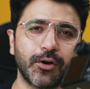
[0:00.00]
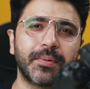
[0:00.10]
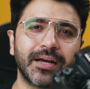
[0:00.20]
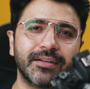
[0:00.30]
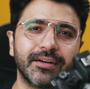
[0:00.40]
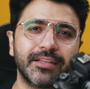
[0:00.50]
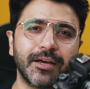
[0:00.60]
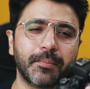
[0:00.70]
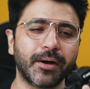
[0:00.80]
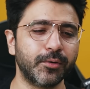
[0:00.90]
और बात करते
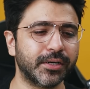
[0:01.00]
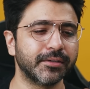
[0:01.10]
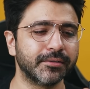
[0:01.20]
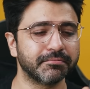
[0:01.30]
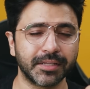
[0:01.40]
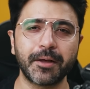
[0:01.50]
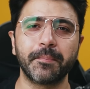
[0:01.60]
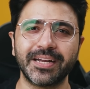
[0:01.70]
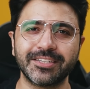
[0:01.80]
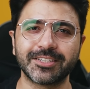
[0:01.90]
हैं अबाउट द
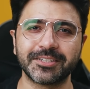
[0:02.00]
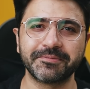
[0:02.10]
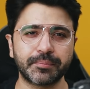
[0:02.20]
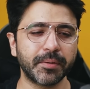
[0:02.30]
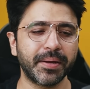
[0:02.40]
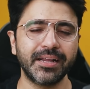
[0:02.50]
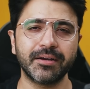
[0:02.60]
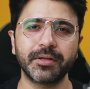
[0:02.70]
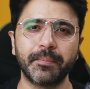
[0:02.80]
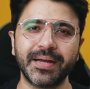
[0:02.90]
कंपेरिजन सबसे पहले
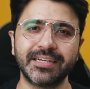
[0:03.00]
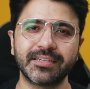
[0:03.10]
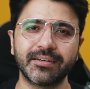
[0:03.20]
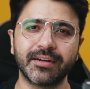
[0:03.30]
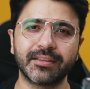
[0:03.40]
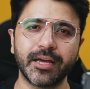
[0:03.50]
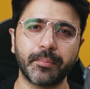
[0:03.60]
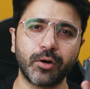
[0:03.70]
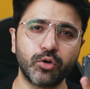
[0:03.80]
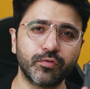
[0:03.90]
हम कंपेरिजन करते हैं
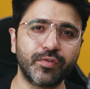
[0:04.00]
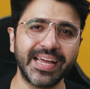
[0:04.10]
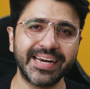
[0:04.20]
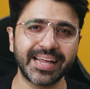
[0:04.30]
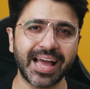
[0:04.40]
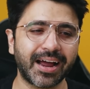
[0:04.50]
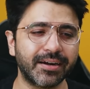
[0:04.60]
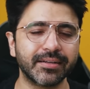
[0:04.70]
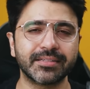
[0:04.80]
अबाउट वेट एंड